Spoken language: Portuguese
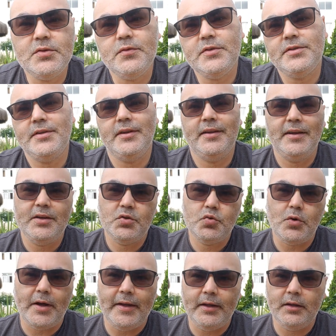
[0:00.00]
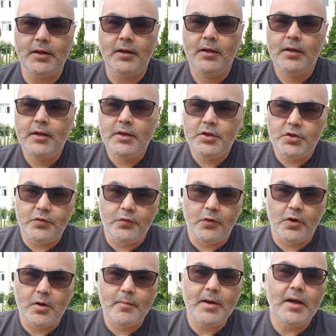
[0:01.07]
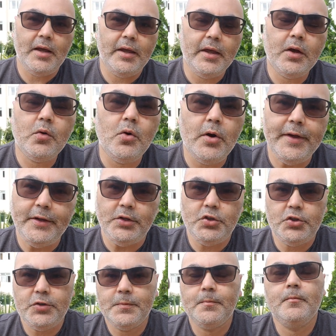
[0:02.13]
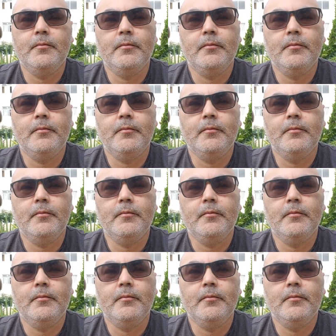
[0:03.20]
você tem a sua renda de forma recorrente.